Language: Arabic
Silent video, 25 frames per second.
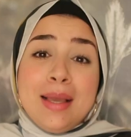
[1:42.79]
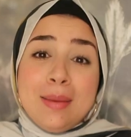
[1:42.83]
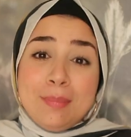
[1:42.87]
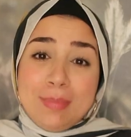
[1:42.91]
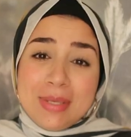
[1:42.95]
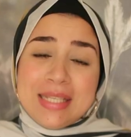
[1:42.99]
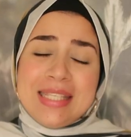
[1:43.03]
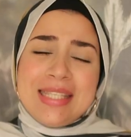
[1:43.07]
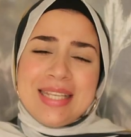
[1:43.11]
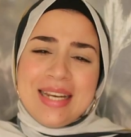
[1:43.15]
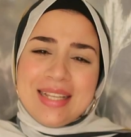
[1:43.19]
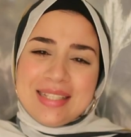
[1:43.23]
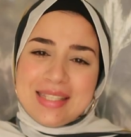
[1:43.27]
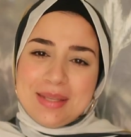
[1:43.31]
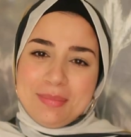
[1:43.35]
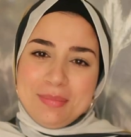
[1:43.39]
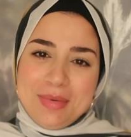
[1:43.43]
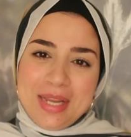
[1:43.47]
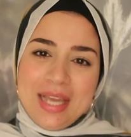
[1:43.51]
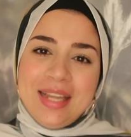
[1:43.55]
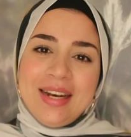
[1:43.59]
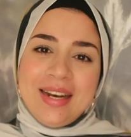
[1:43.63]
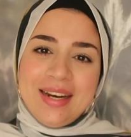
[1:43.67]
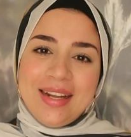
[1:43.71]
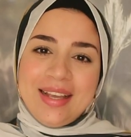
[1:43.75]
بس لازم
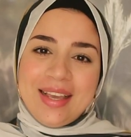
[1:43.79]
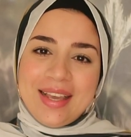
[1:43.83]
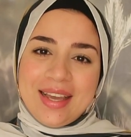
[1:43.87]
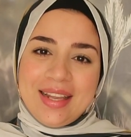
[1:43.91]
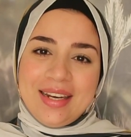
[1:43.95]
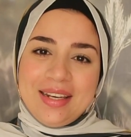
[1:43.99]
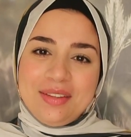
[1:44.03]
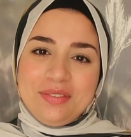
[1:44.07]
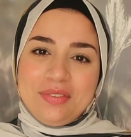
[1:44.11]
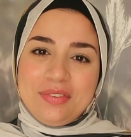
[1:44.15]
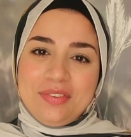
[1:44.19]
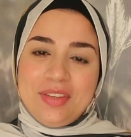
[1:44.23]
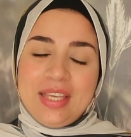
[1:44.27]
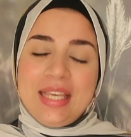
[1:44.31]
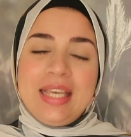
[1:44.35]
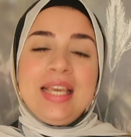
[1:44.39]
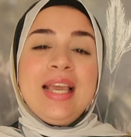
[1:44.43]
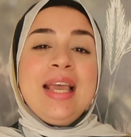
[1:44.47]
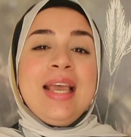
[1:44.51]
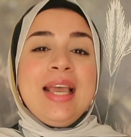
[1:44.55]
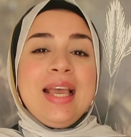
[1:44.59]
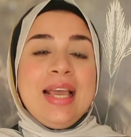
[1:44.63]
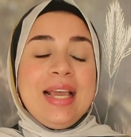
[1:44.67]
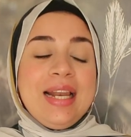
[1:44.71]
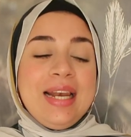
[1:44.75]
ان احنا نتكلم فيه
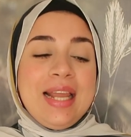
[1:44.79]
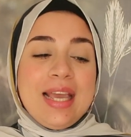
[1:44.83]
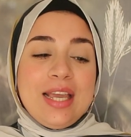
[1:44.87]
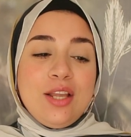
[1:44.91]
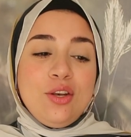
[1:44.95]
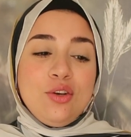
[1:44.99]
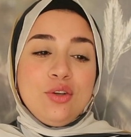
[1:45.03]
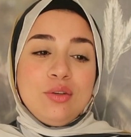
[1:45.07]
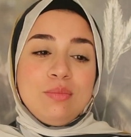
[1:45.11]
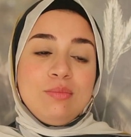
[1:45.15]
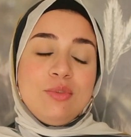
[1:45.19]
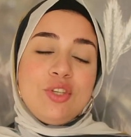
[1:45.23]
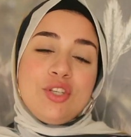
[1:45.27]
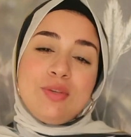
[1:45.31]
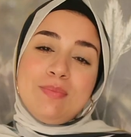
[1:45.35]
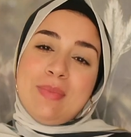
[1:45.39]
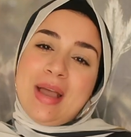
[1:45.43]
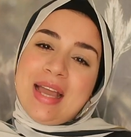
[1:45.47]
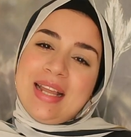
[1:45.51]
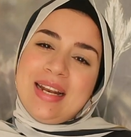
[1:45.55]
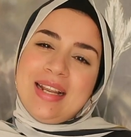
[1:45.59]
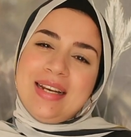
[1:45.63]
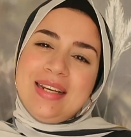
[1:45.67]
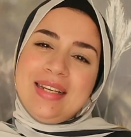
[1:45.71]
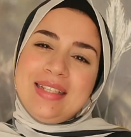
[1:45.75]
لأنه مش
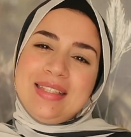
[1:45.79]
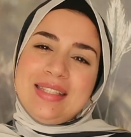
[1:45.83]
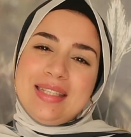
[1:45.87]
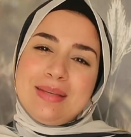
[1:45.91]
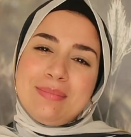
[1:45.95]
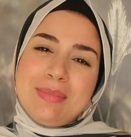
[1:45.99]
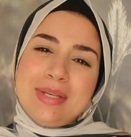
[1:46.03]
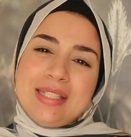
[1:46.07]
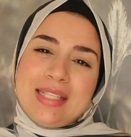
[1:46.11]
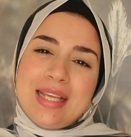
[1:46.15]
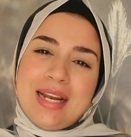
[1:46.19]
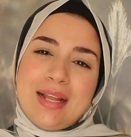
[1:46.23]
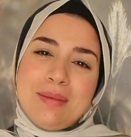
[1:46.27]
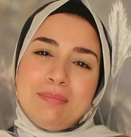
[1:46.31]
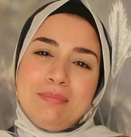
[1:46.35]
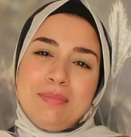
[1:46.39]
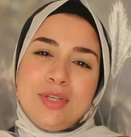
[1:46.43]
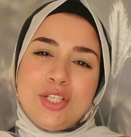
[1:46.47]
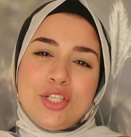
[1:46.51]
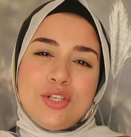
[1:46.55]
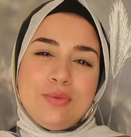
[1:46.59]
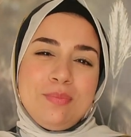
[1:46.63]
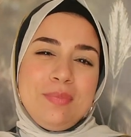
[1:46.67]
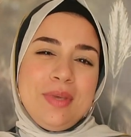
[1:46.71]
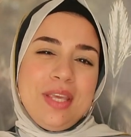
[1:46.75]
معنى ان انت مثلا
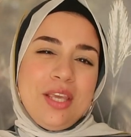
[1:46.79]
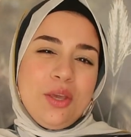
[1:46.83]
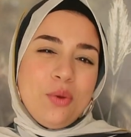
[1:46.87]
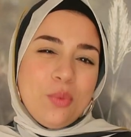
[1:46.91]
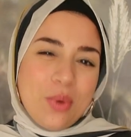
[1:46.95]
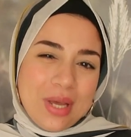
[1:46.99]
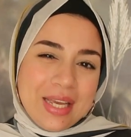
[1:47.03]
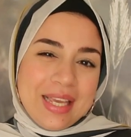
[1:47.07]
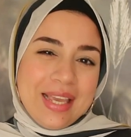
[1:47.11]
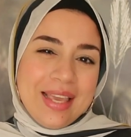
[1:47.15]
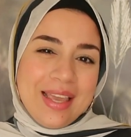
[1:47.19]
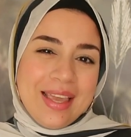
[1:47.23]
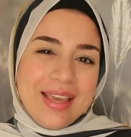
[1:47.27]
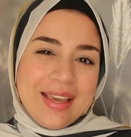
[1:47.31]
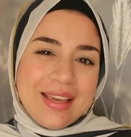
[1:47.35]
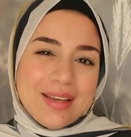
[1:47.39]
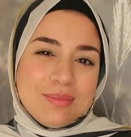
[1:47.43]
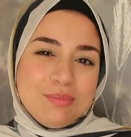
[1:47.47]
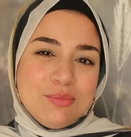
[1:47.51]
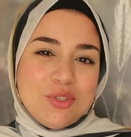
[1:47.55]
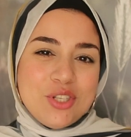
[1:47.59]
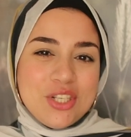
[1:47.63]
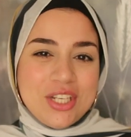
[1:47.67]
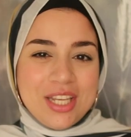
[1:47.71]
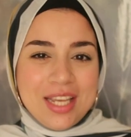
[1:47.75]
مش
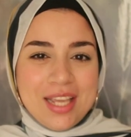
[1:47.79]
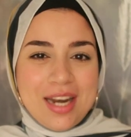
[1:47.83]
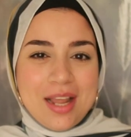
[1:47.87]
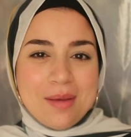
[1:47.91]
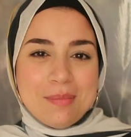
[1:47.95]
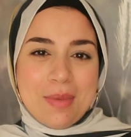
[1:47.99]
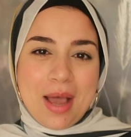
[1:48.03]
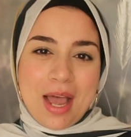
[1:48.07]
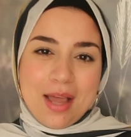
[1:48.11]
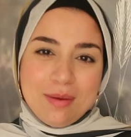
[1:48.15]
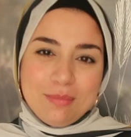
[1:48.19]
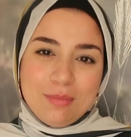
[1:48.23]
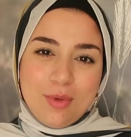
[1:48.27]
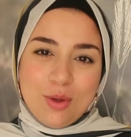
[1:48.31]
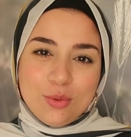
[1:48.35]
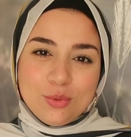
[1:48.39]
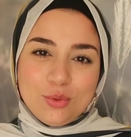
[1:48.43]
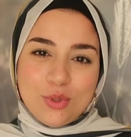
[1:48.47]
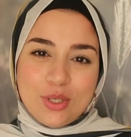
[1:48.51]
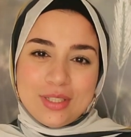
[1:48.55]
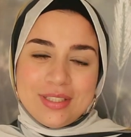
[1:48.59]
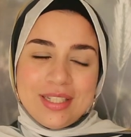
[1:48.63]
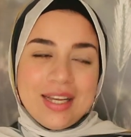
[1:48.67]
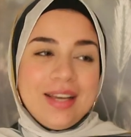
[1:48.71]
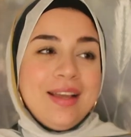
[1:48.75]
بيواجهك مشكلة مع
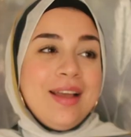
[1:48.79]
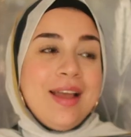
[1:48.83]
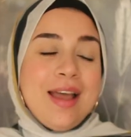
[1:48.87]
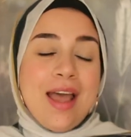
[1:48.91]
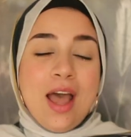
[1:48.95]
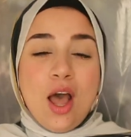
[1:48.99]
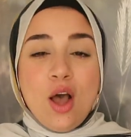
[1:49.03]
الموضوع ده